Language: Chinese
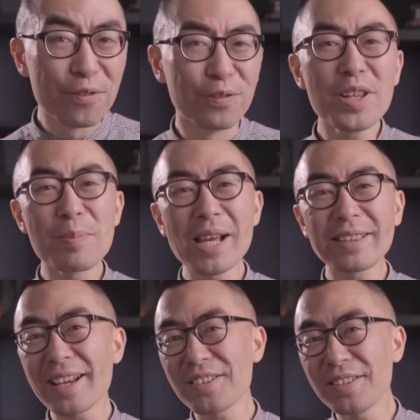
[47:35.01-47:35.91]
弗里
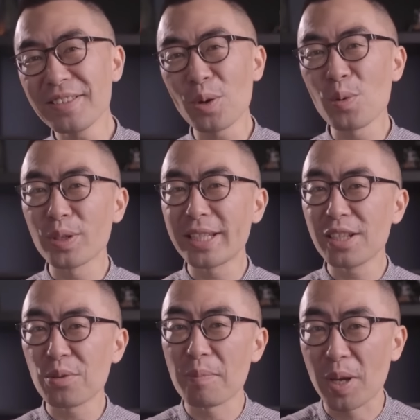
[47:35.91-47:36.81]
曼·戴森通过
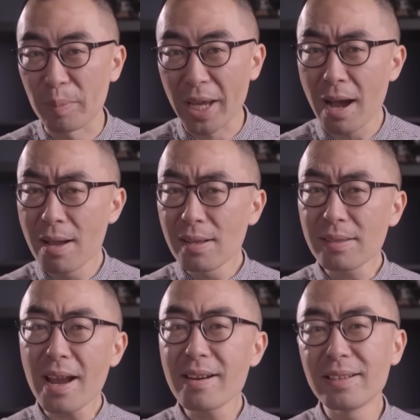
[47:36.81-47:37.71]
计算表明啊，
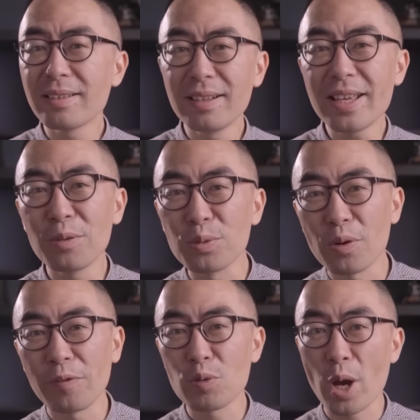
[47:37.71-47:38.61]
载人的猎户
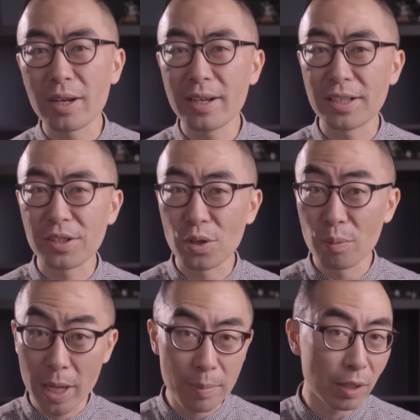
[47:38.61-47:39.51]
座飞船可以吸
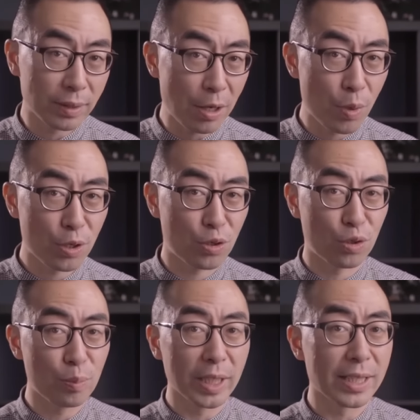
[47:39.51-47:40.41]
收每秒大约
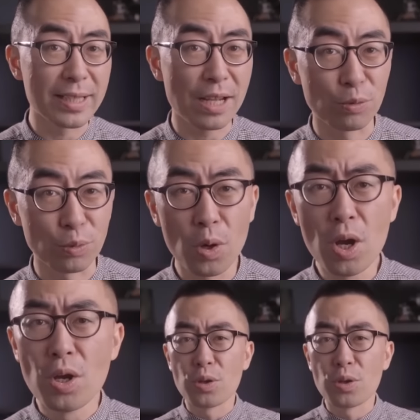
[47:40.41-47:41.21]
10米的加速度，